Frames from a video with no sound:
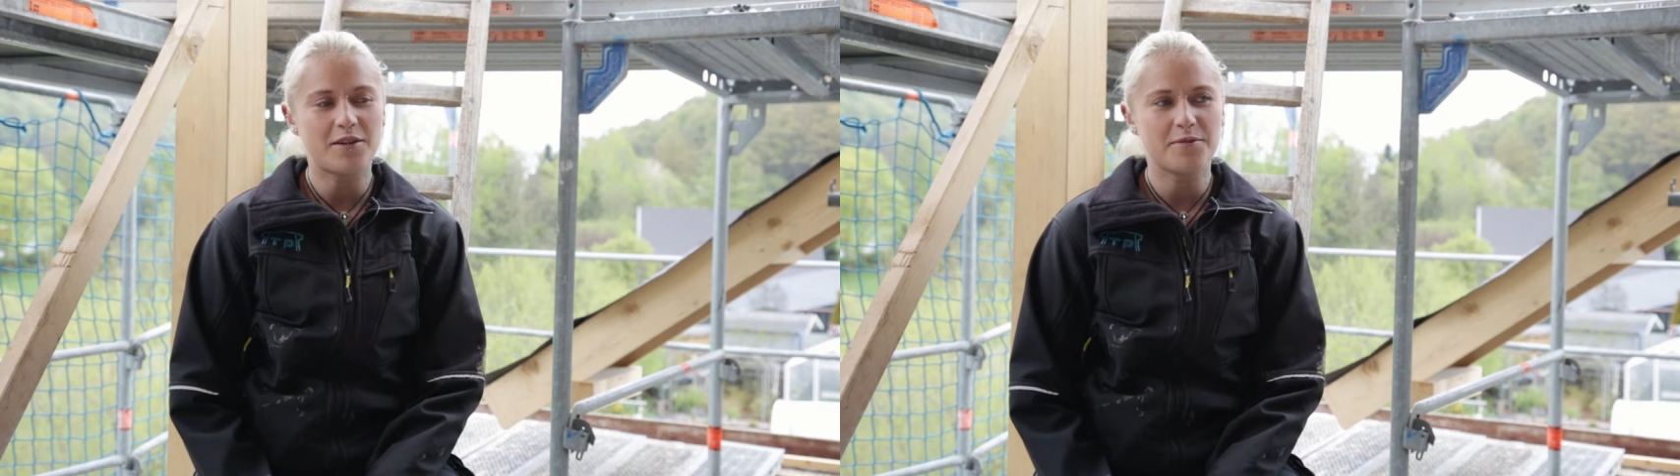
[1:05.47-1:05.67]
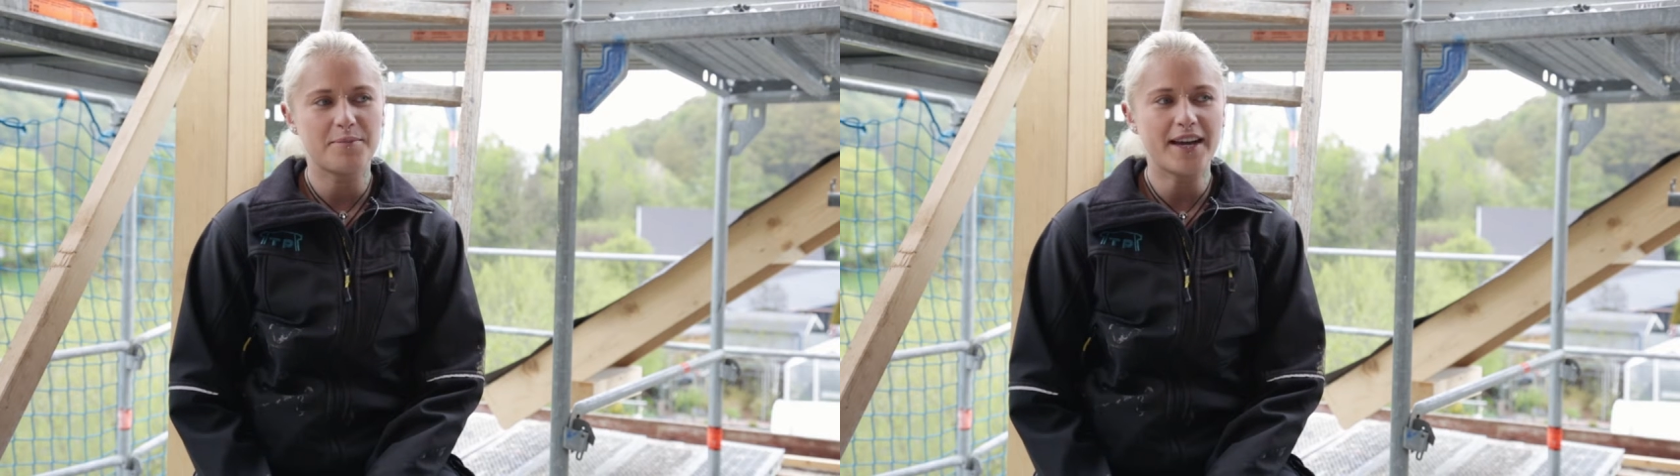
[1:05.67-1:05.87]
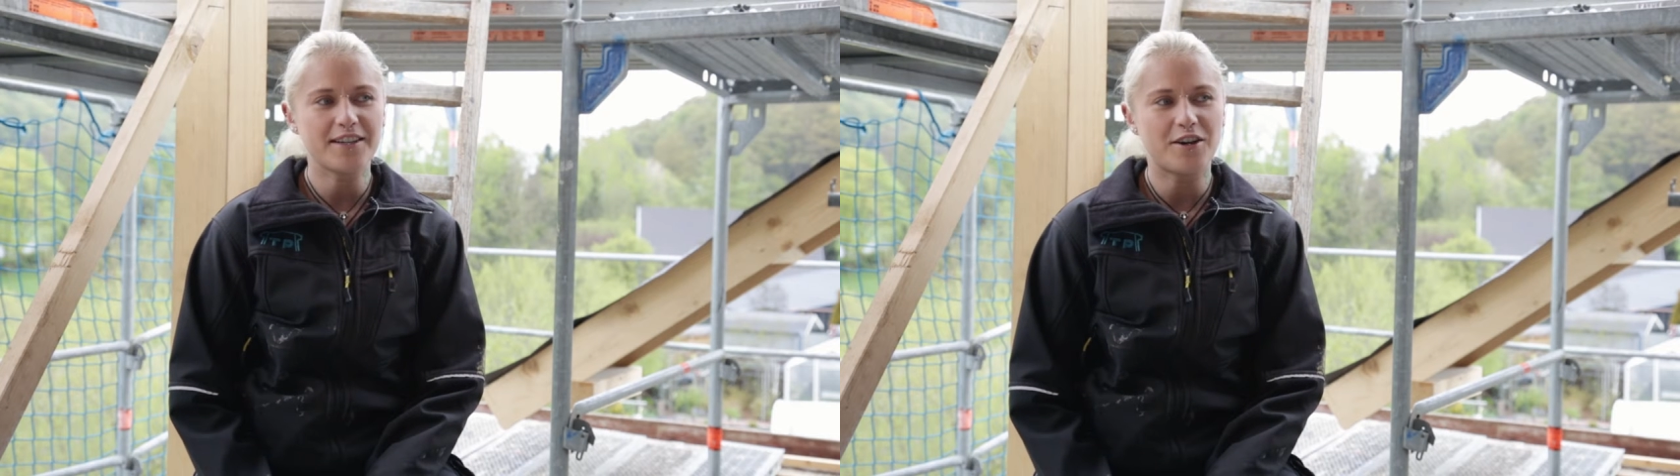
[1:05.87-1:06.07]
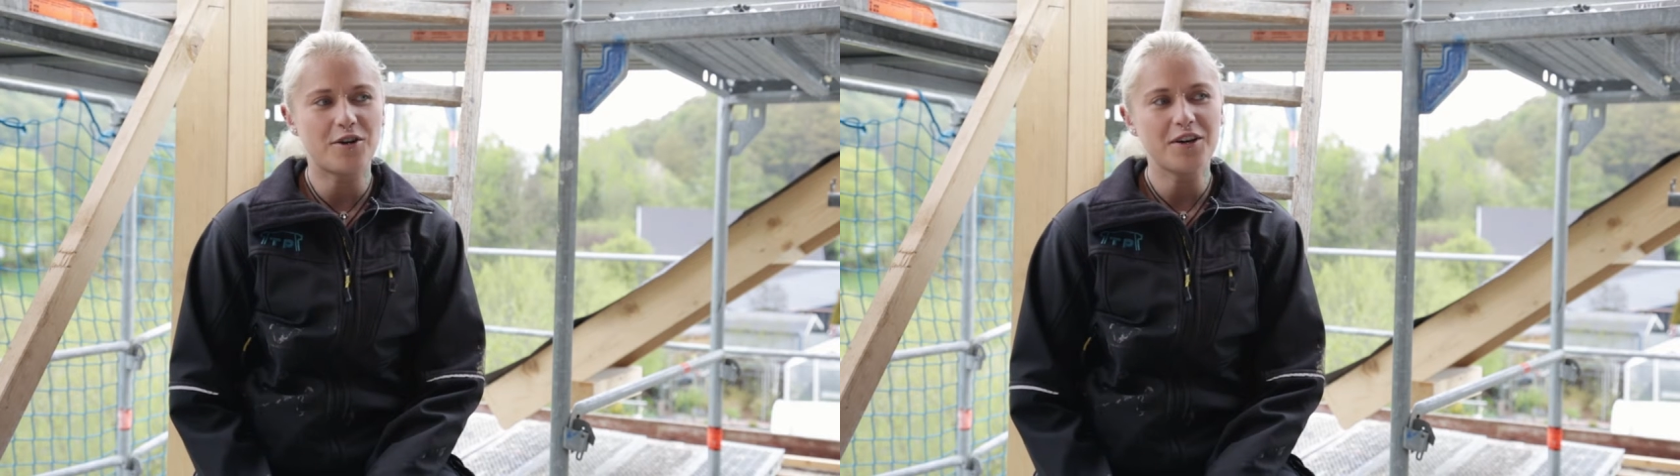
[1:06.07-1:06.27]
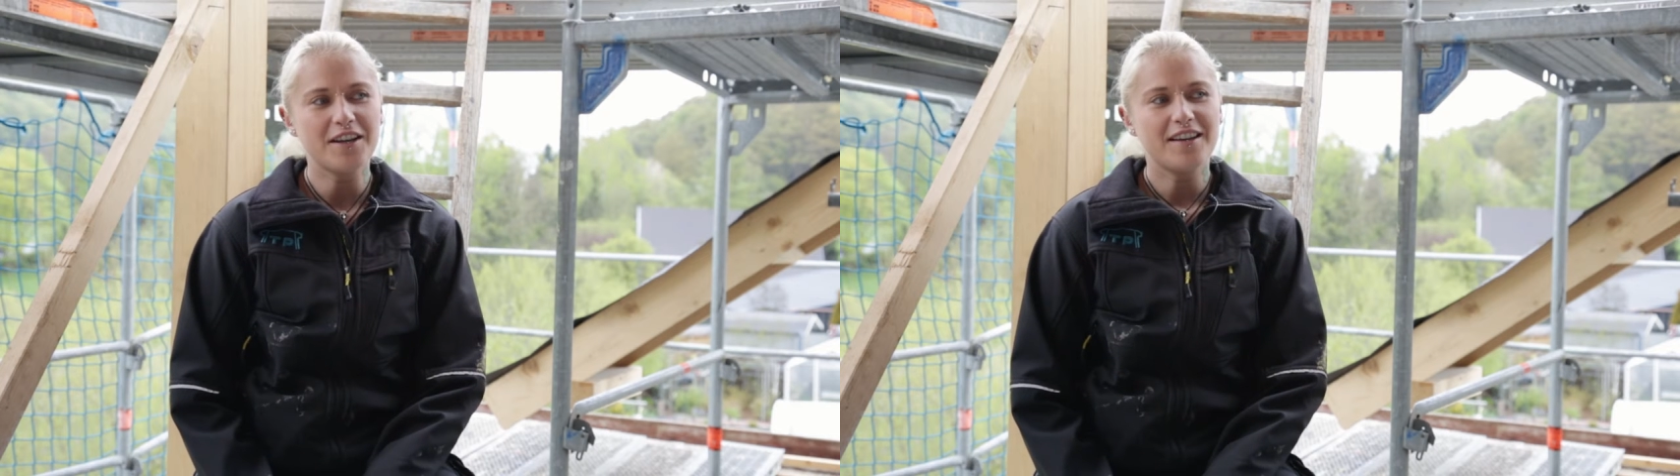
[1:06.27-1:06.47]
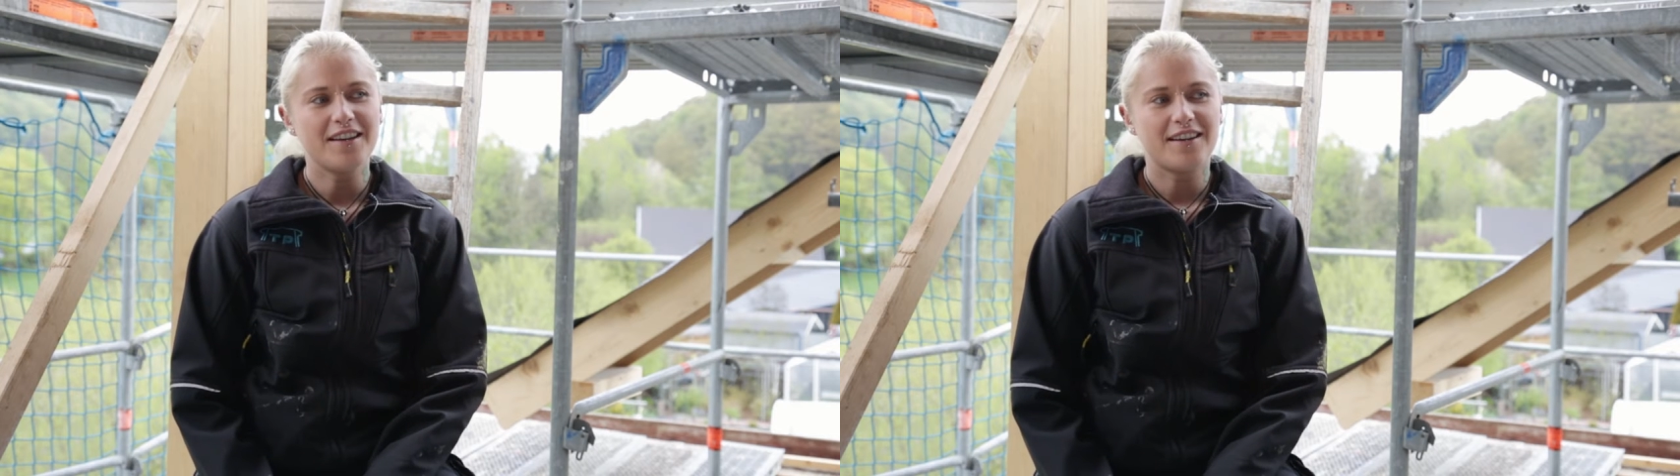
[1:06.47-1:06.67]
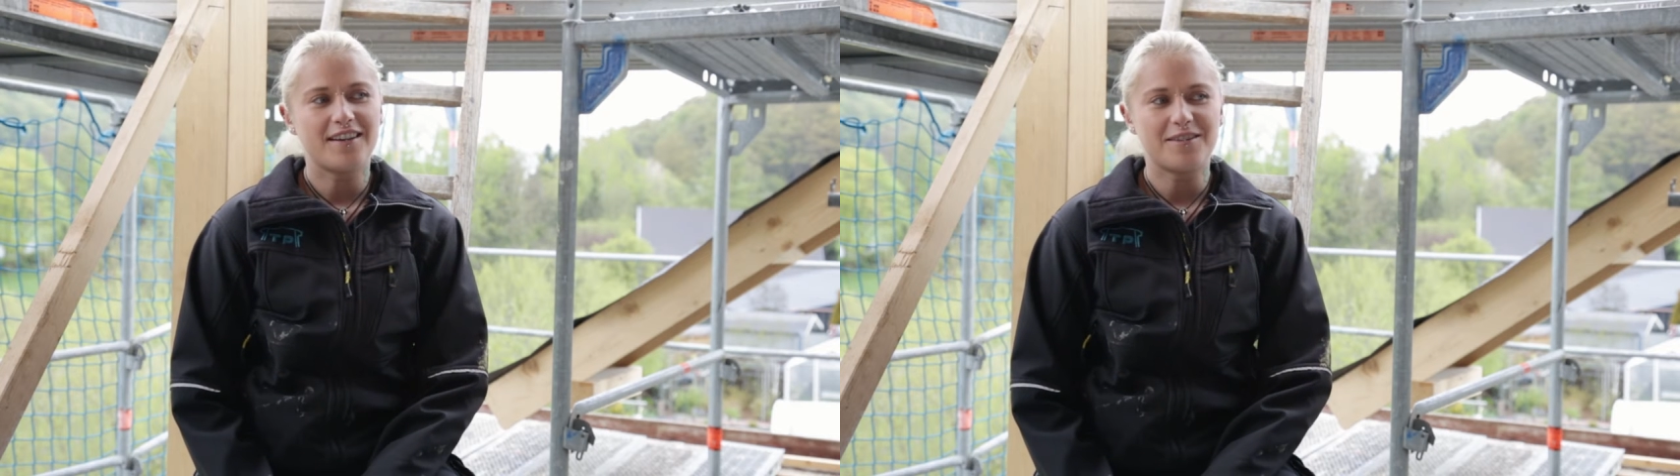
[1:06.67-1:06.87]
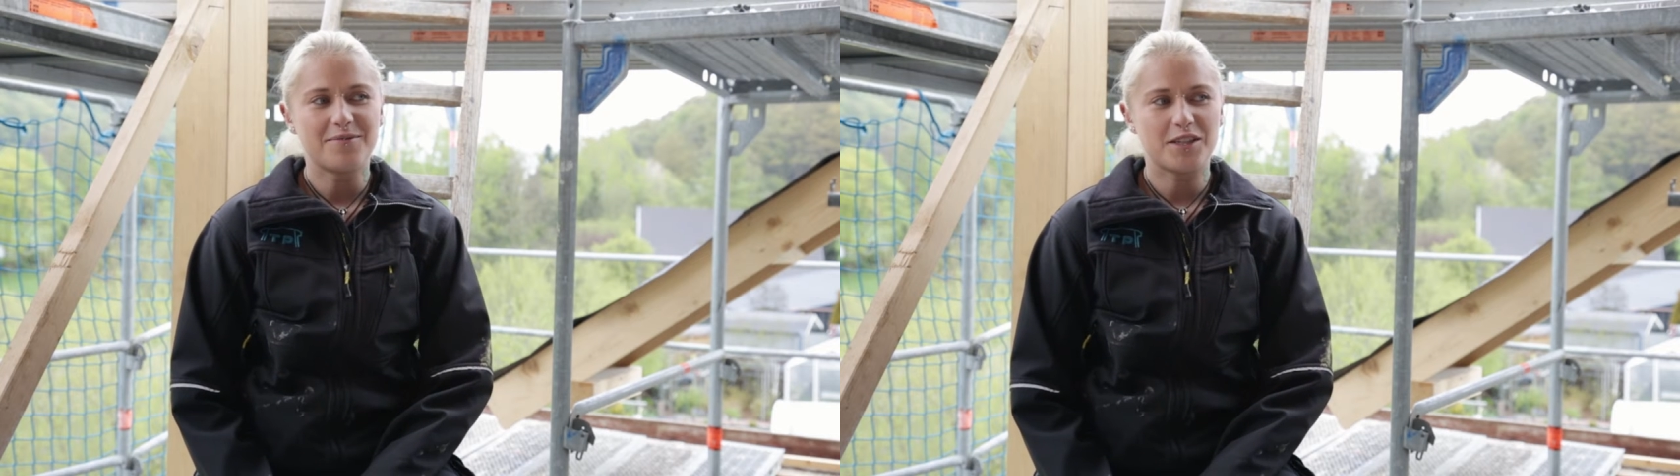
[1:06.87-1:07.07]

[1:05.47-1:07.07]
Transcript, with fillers: Aber man merkt auch, ähm,